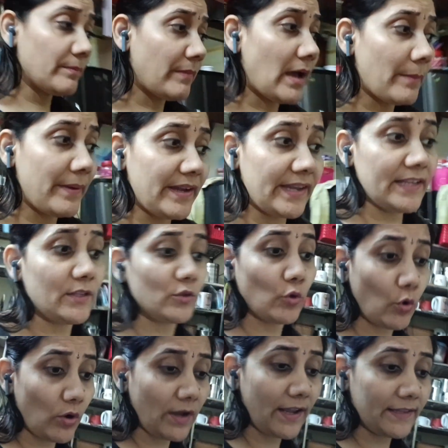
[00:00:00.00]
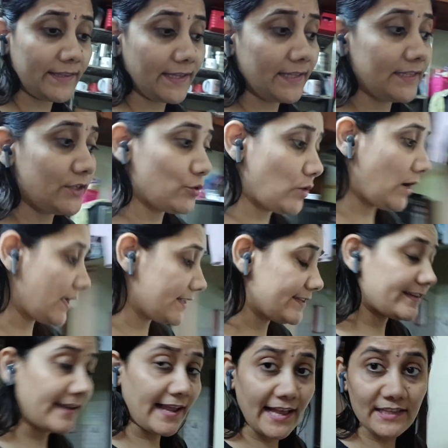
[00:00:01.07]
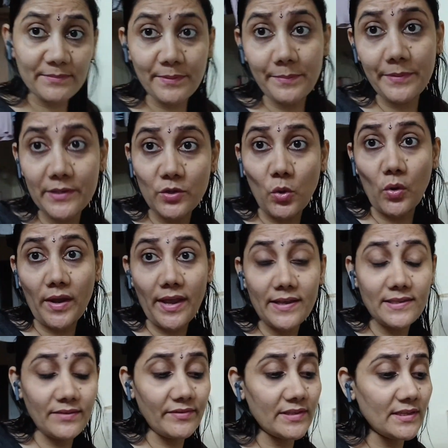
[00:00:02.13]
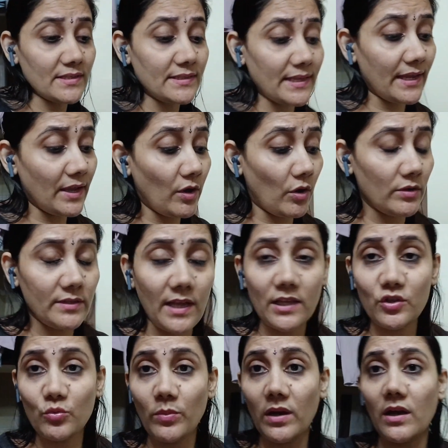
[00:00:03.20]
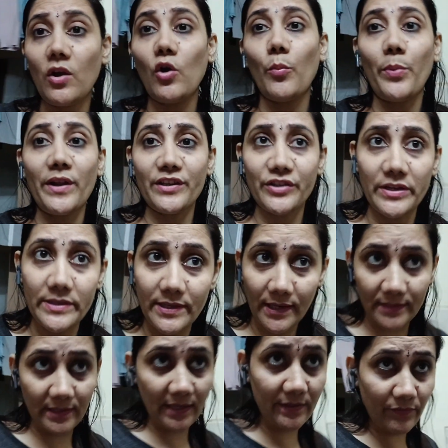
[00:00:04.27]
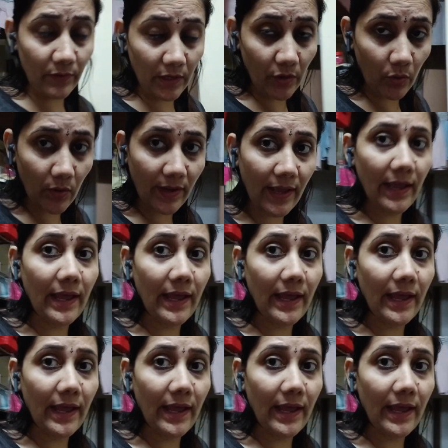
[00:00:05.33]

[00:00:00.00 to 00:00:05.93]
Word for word: माँ बेटे सो गए थे रीशु का आज क्लास भी मिस हो गया इसी वजह से और सासू माँ का ऑपरेशन सक्सेसफुली हो गया